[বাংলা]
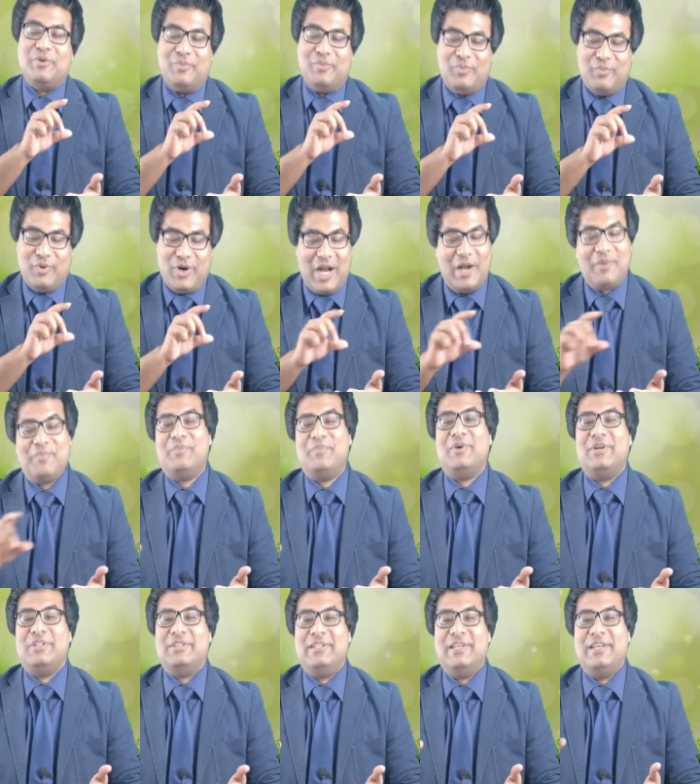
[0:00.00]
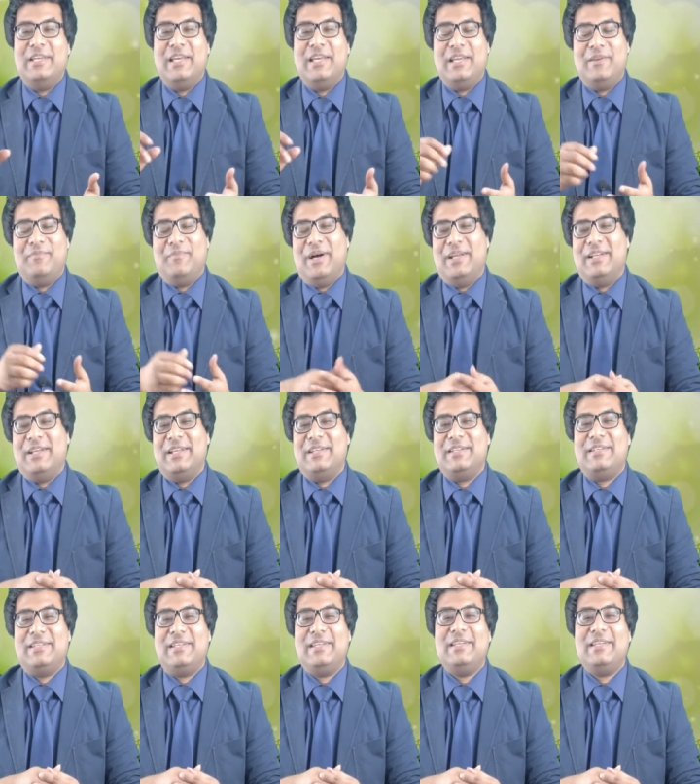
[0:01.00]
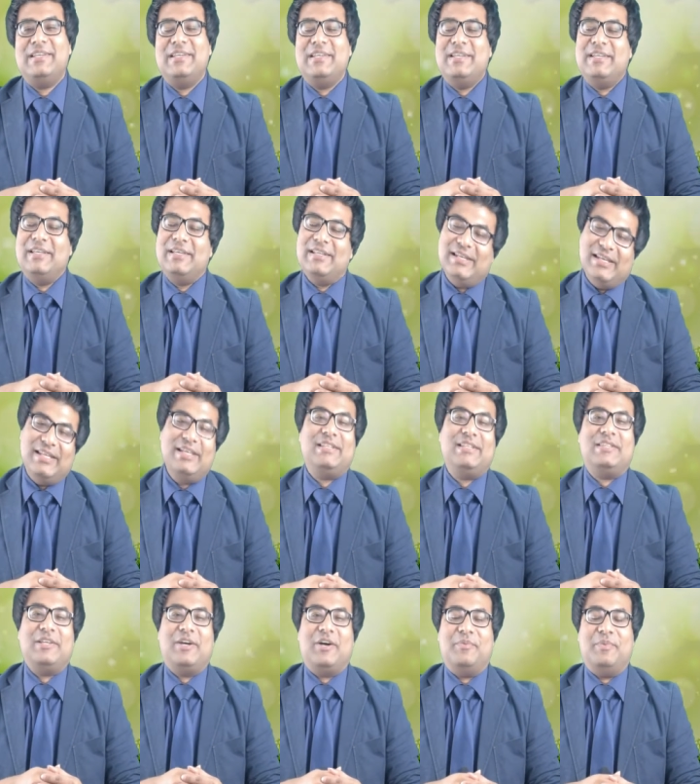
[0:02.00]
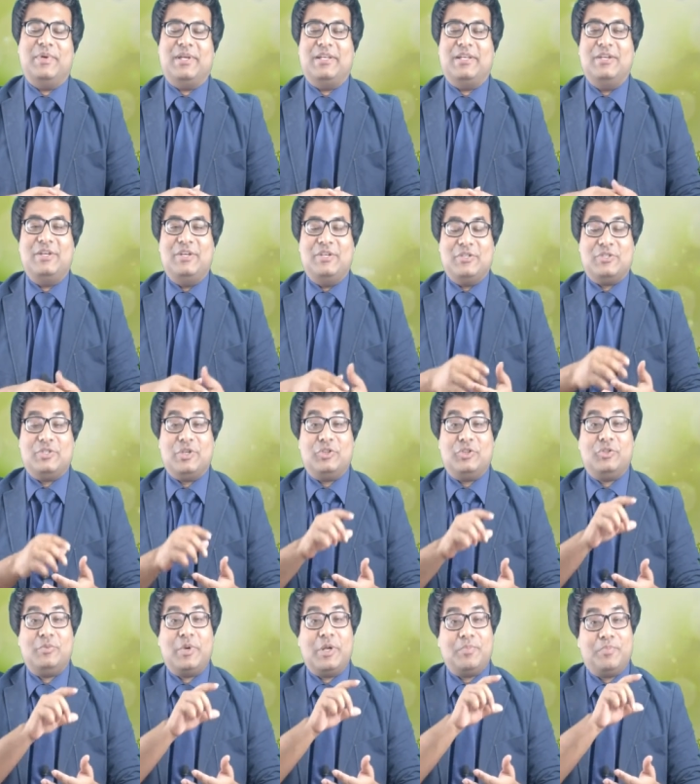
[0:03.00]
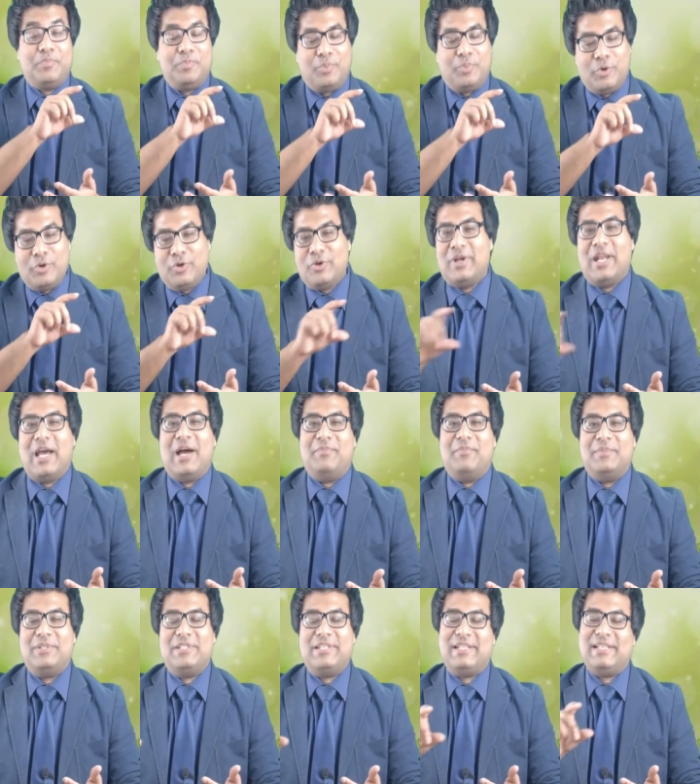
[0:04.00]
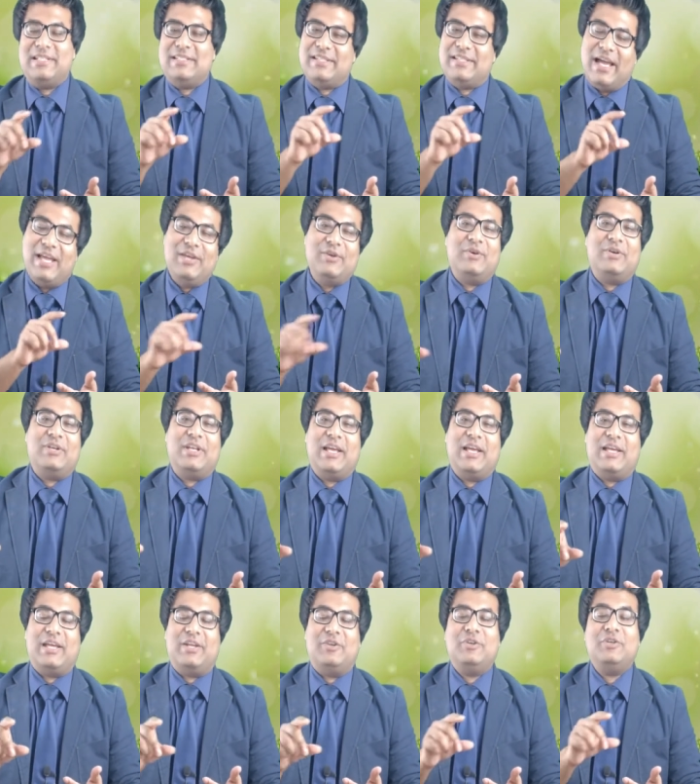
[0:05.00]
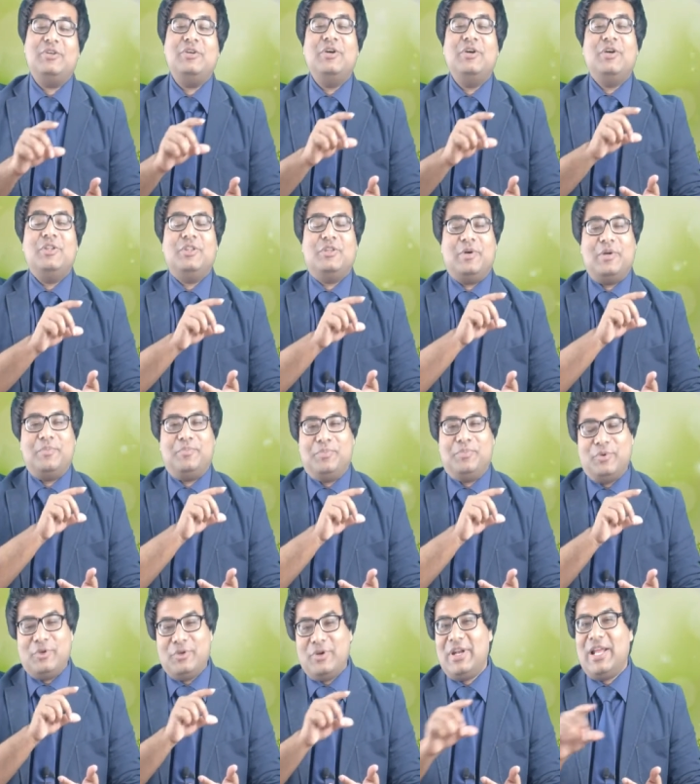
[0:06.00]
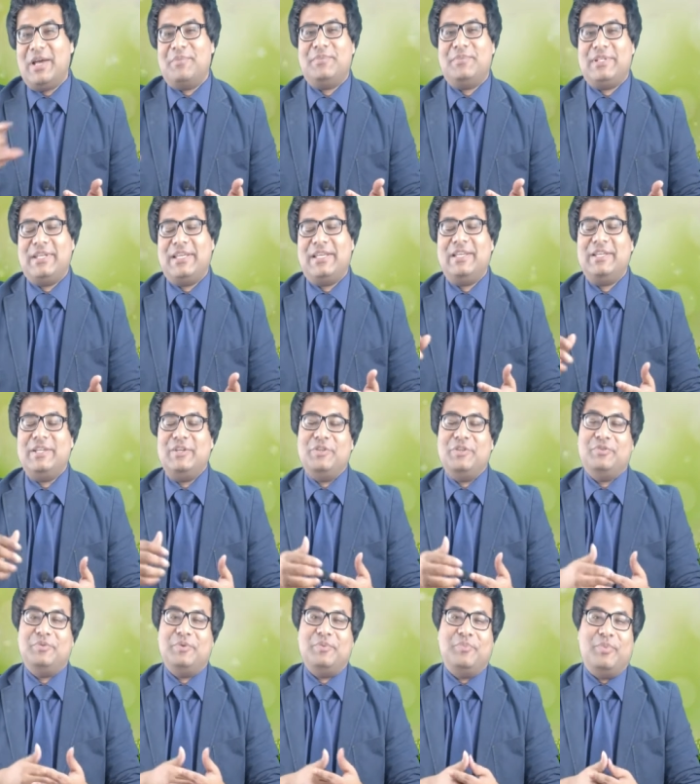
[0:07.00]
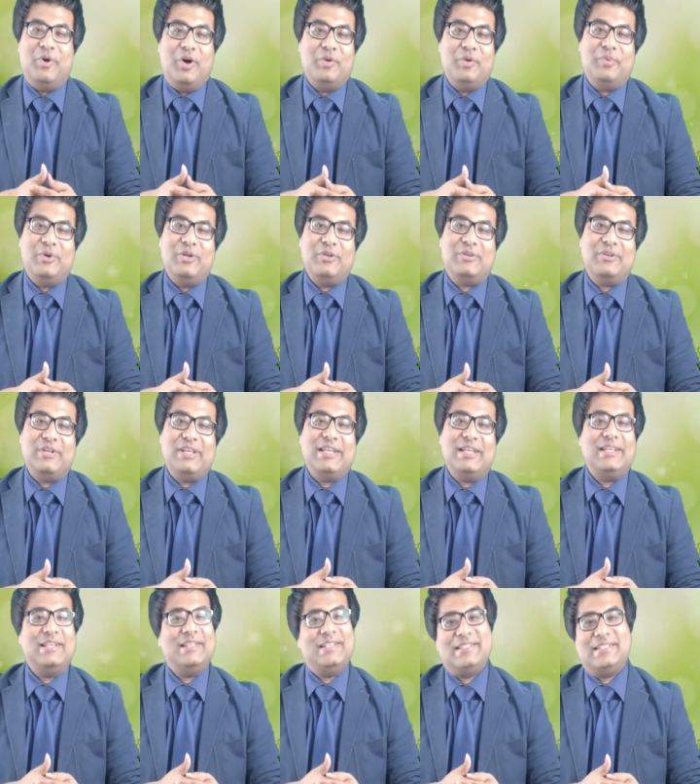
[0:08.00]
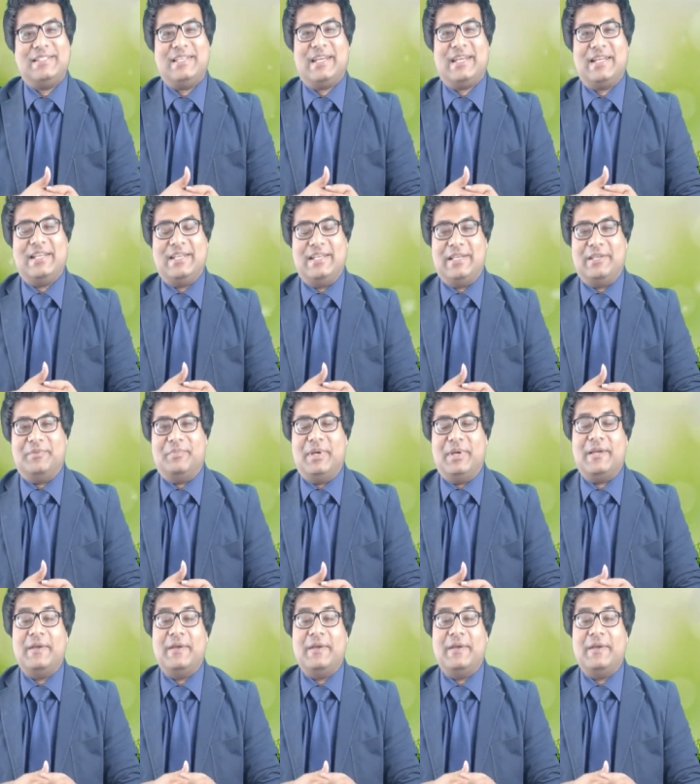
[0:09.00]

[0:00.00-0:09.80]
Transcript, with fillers: মোহাম্মদ এই বানানটি লিখতে হবে সো তোমার পুরো নাম সেটা যাই হোক না কেন তোমার পুরো নামটি তুমি বড় বড় করে সেখানে লিখবে